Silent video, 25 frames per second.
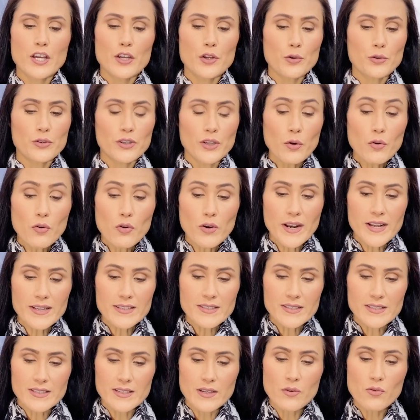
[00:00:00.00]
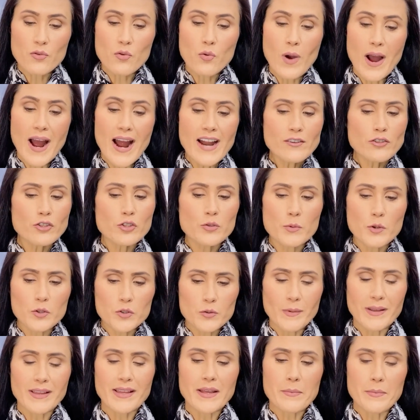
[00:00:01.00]
e o teu coração guarde os
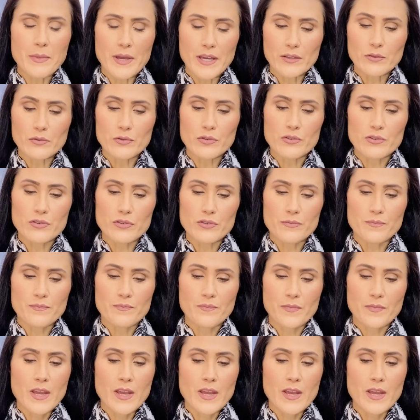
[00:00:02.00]
meus mandamentos,